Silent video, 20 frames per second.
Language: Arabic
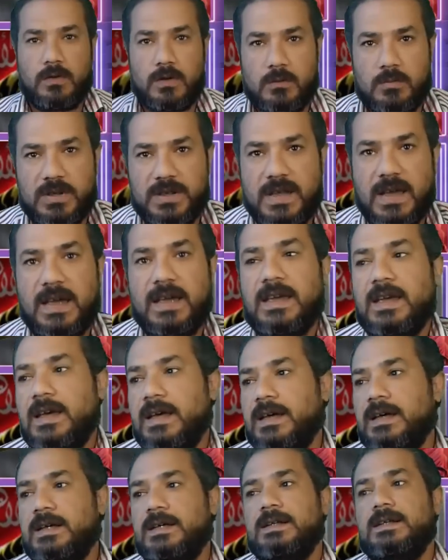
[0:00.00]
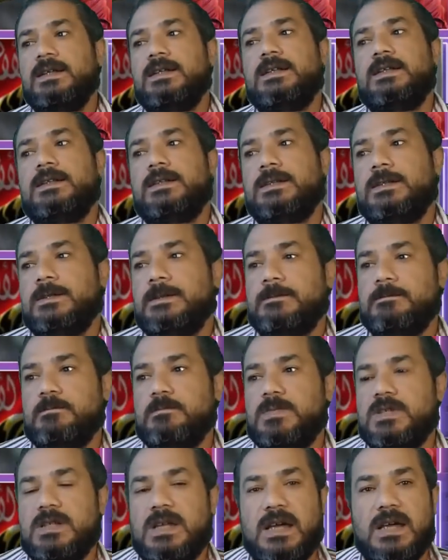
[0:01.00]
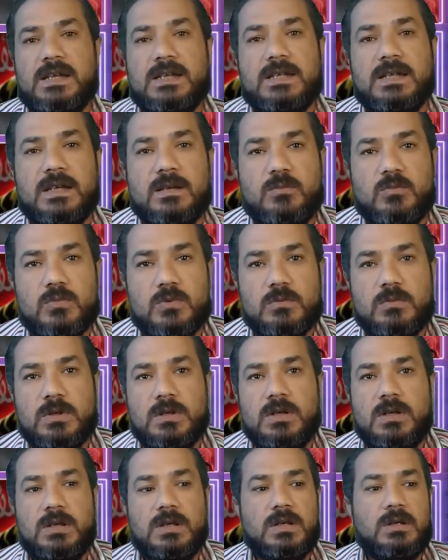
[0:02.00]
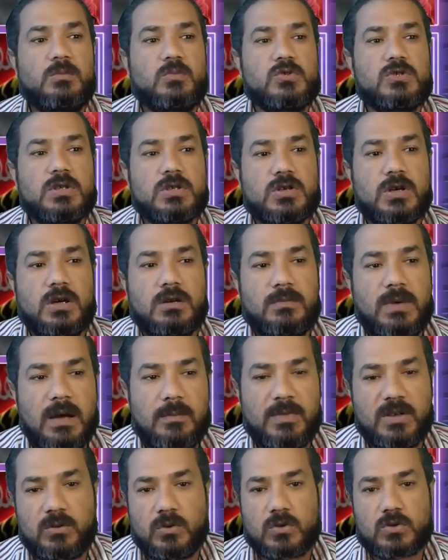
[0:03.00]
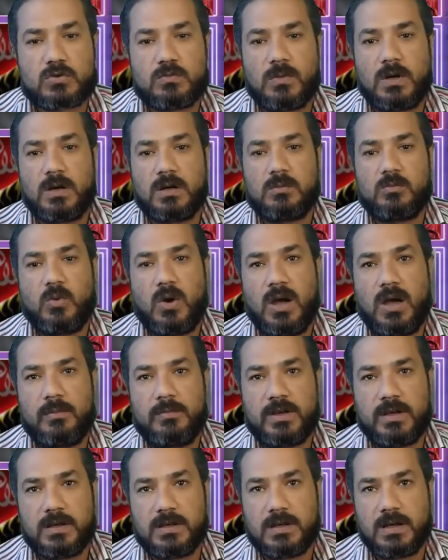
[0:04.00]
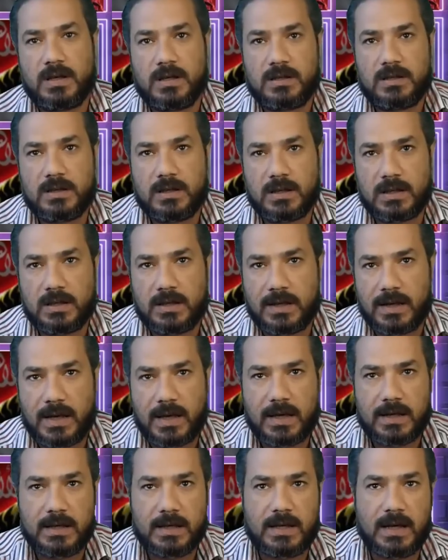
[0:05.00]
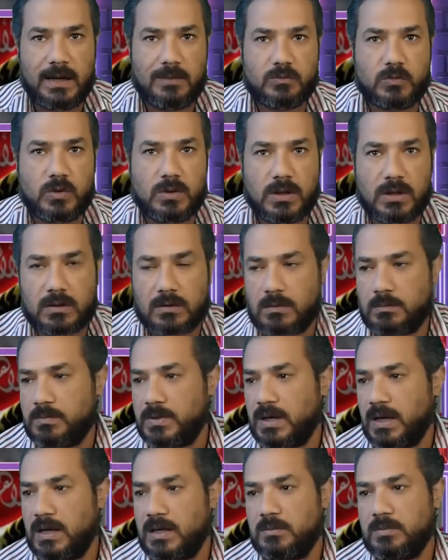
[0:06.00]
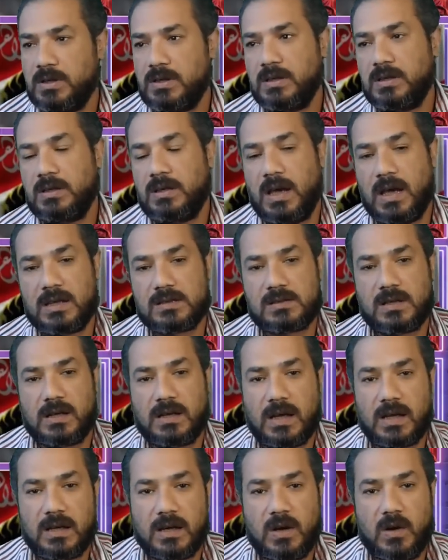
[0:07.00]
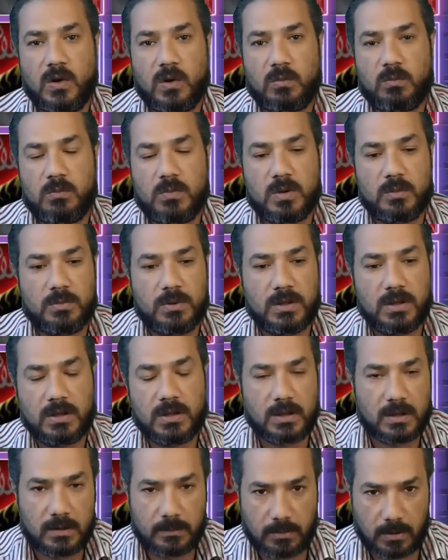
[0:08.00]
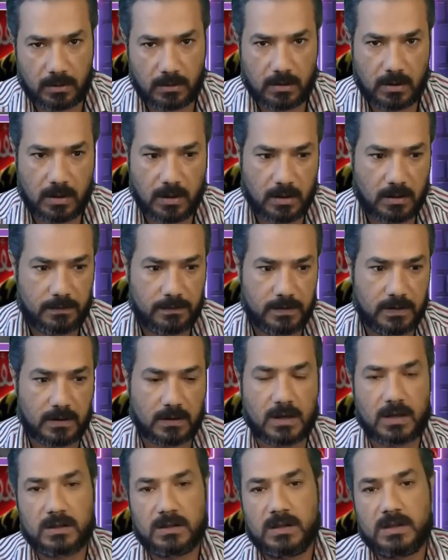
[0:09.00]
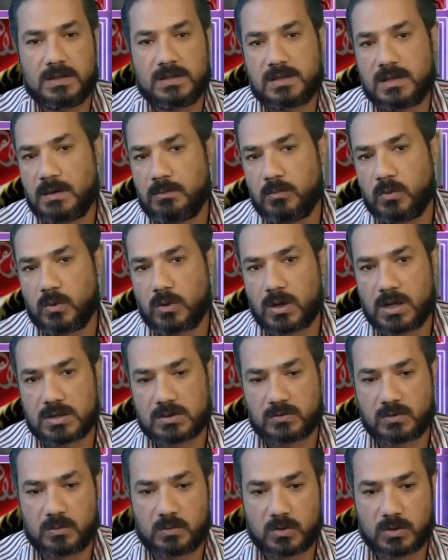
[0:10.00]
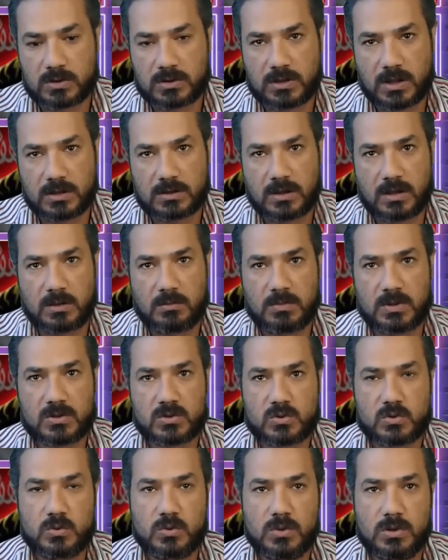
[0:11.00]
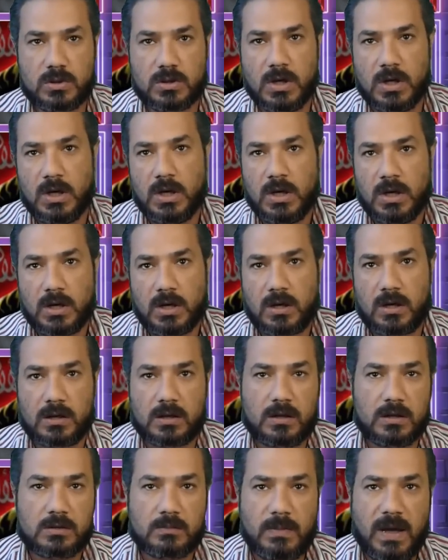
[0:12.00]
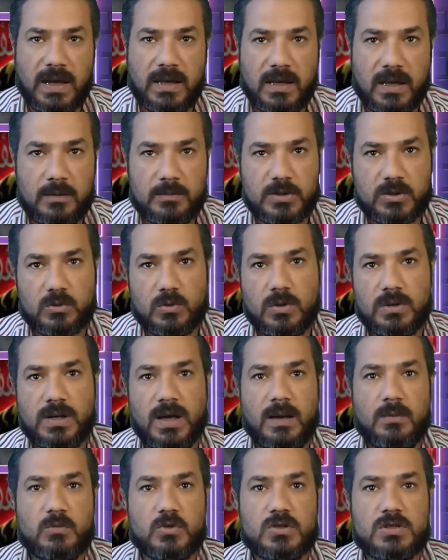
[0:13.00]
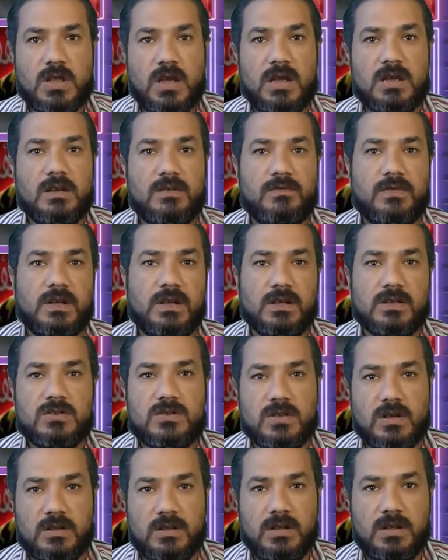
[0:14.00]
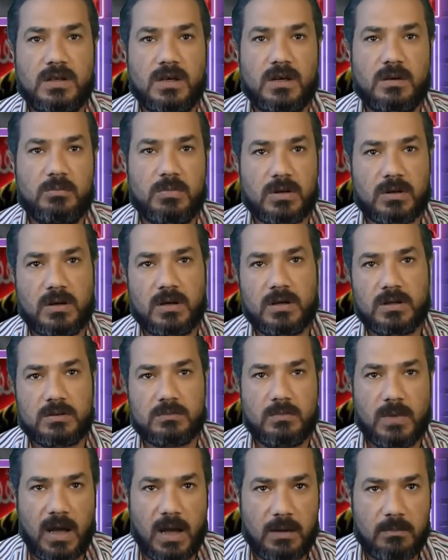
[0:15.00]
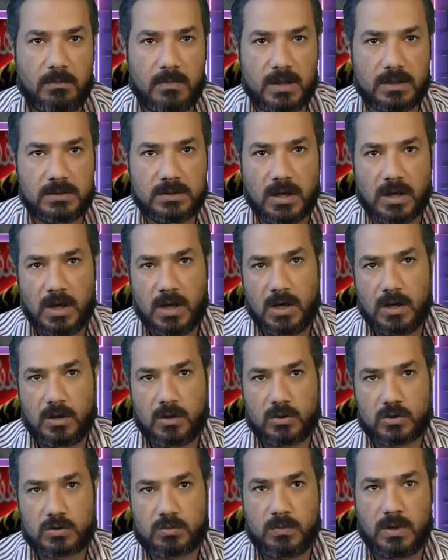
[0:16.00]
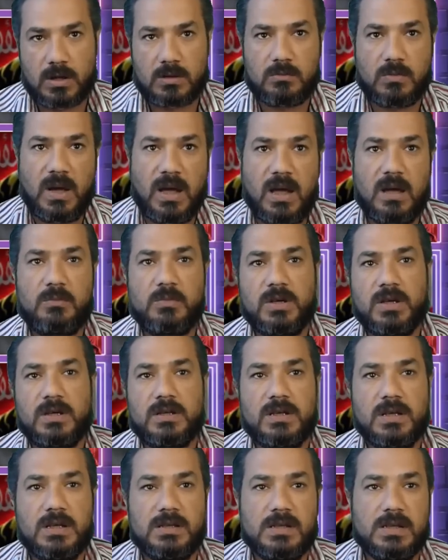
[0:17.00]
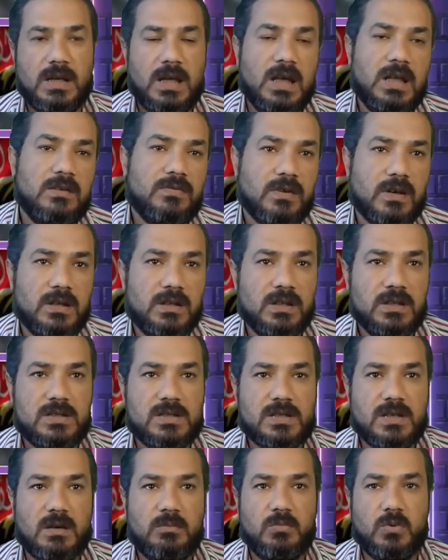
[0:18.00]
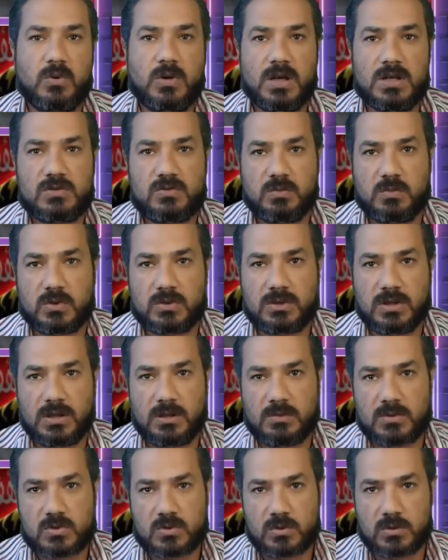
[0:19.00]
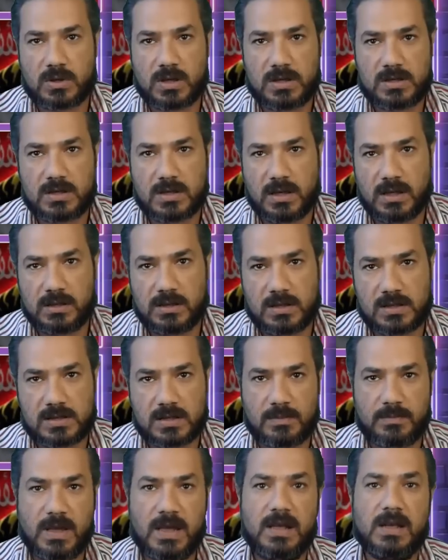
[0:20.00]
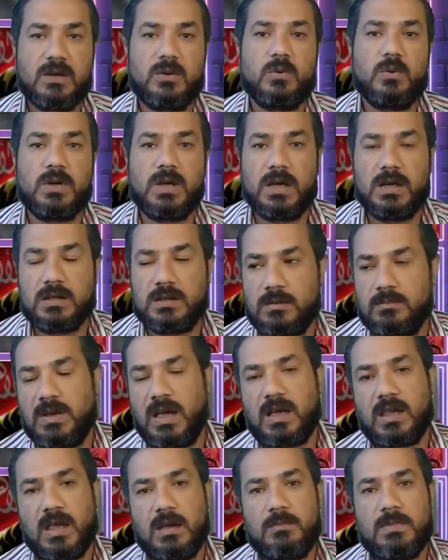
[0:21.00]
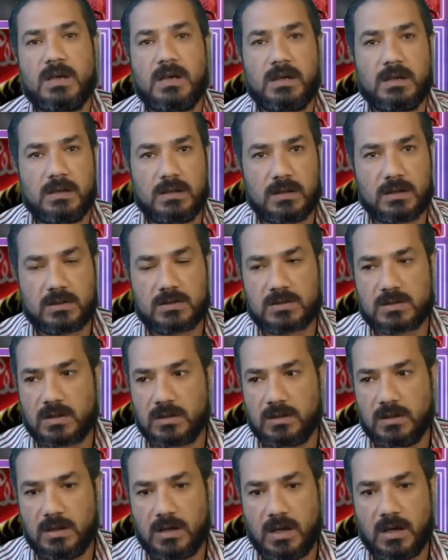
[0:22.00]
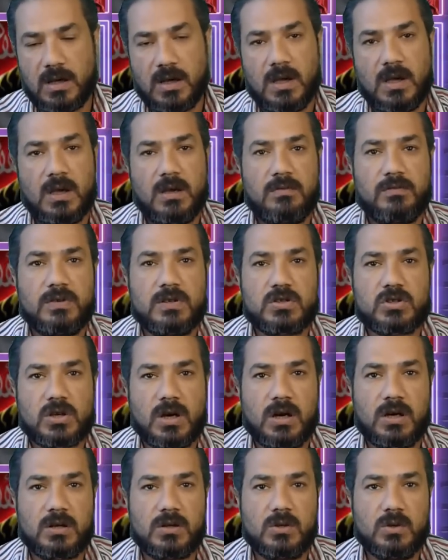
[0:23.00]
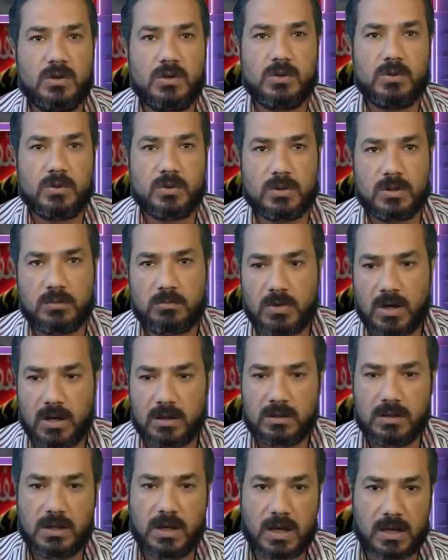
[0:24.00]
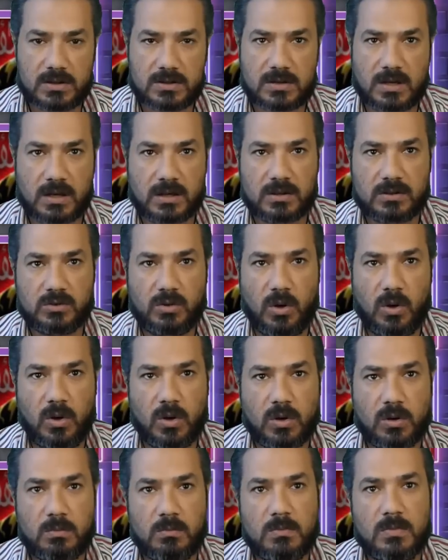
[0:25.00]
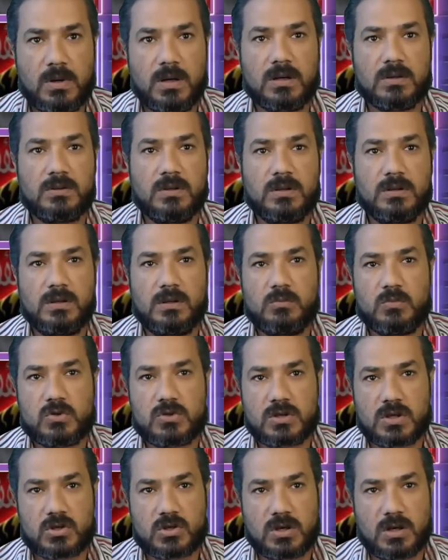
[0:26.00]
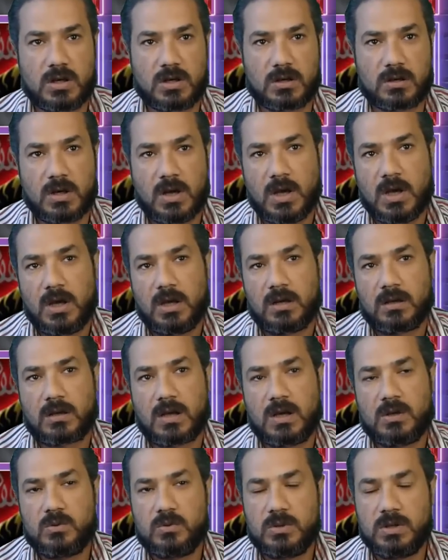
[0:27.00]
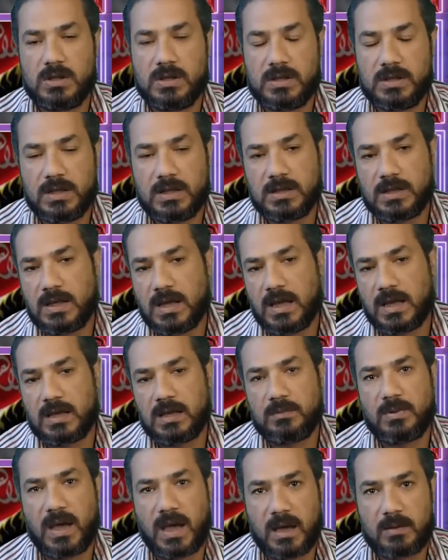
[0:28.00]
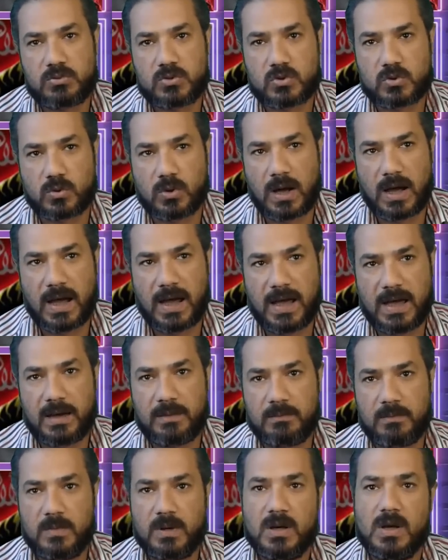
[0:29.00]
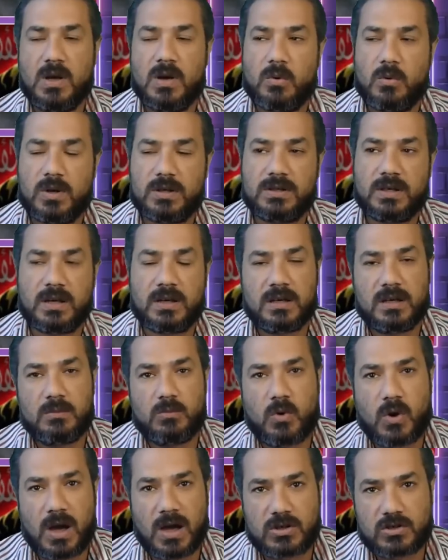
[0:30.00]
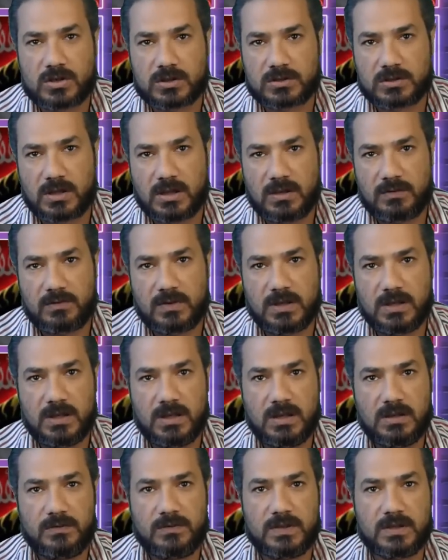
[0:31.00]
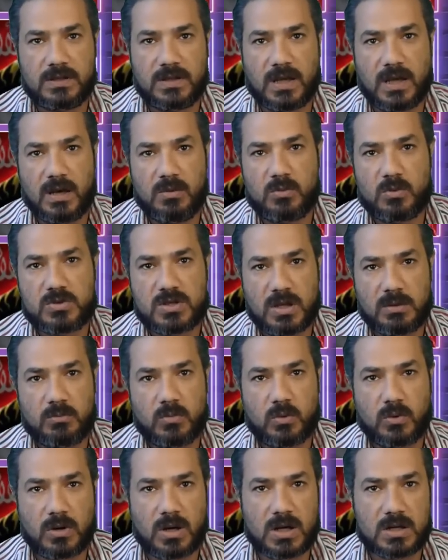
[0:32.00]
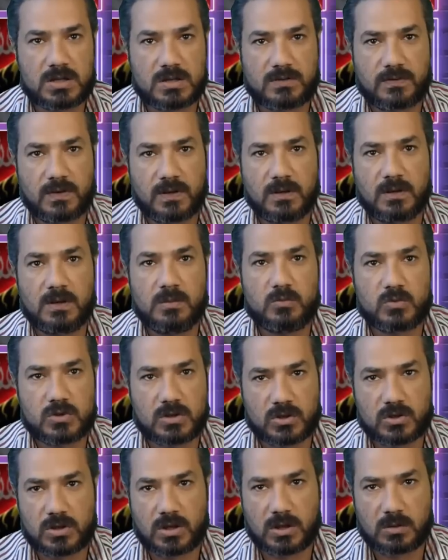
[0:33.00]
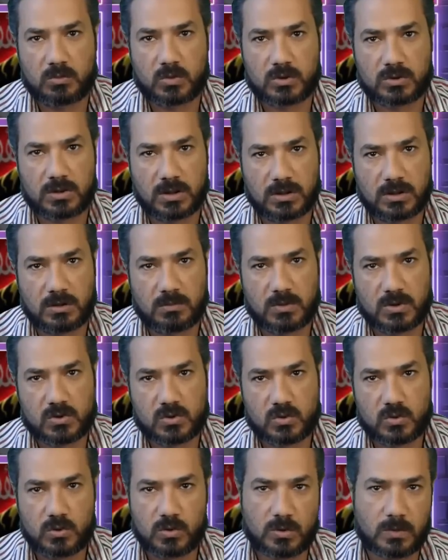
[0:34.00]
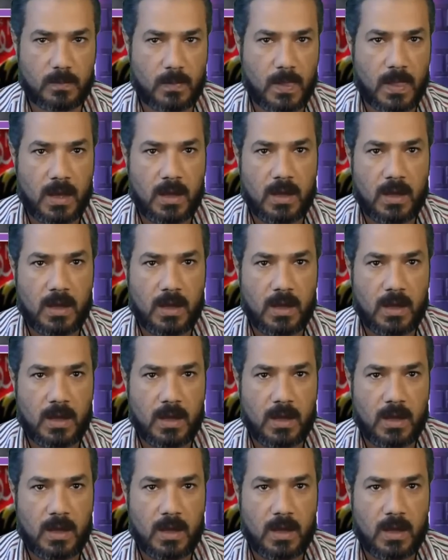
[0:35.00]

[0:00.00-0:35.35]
في البداية آه، بنهني المستشار محمد عثمان محامي النادي الأهلي الحمد لله رب العالمين حصل على حكم بالبراءة في قضية سب وقذف مرتضى منصور قررت محكمة جنح مستأنف الاقتصادية براءة محمد عثمان محامي النادي الأهلي في قضية سب وقذف مرتضى منصور رئيس نادي الزمالك وكانت المحكمة الاقتصادية في شهر يوليو الماضي أصدرت حكم ضد المستشار القانوني للنادي الأهلي بحبسه عام وتغريمه 10000 جنيه في اتهامه بسب وقذف المستشار مرتضى منصور